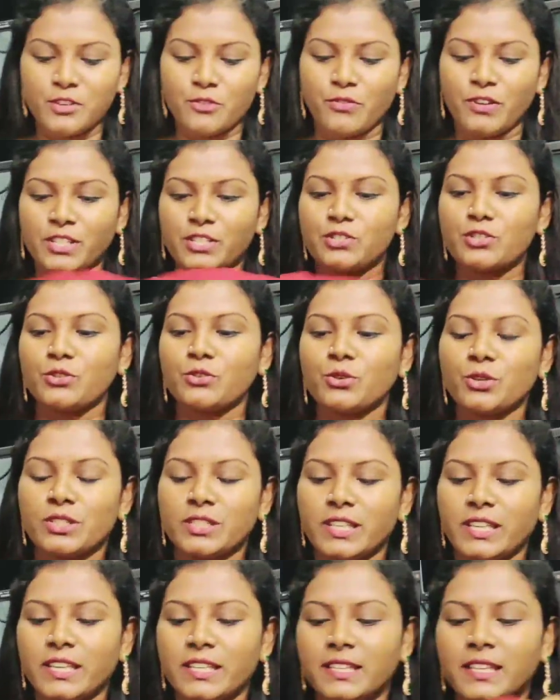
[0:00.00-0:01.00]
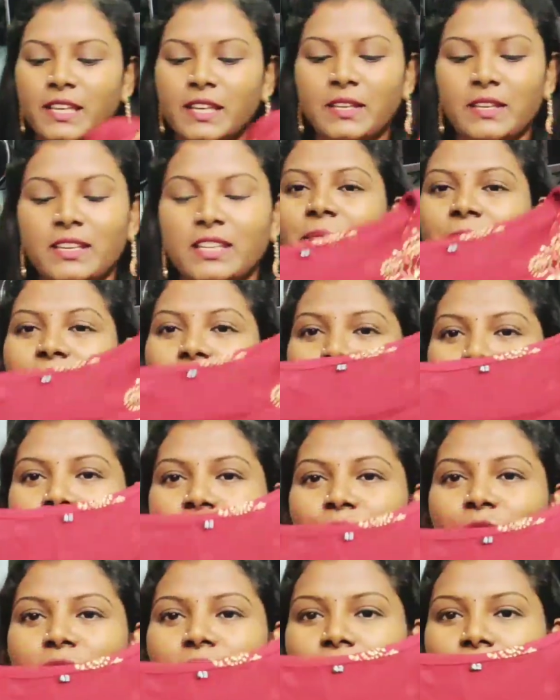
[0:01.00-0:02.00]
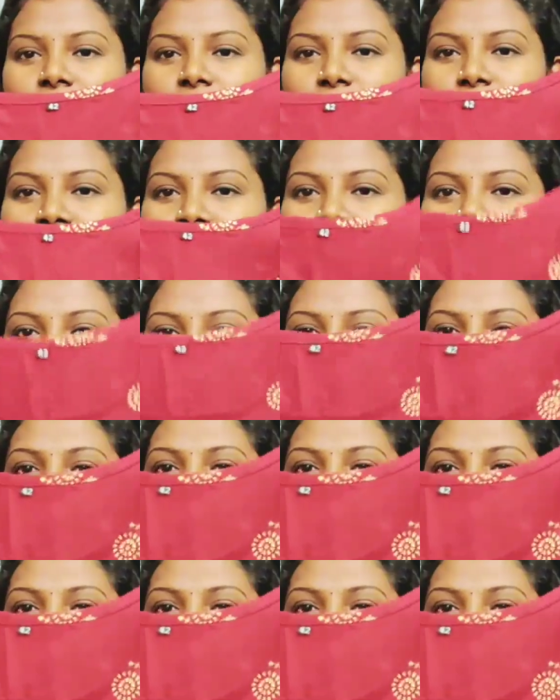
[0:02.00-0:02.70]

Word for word: సో ఫస్ట్ కుర్తీ ఇది మెరూన్ కలర్ మీద